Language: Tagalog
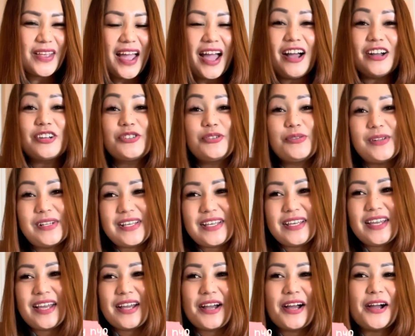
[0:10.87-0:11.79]

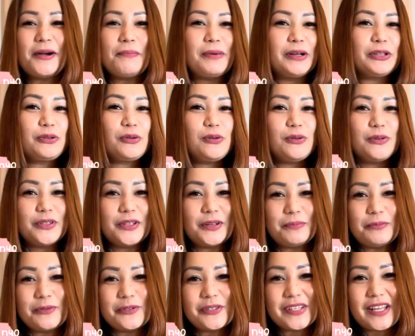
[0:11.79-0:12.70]
actually, uh, patulog na
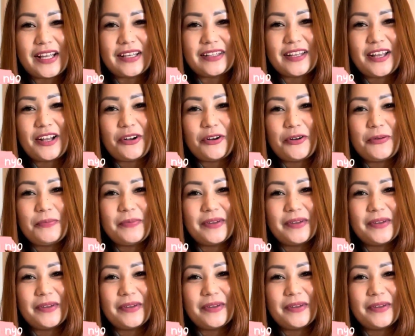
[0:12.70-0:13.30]
po sana ako.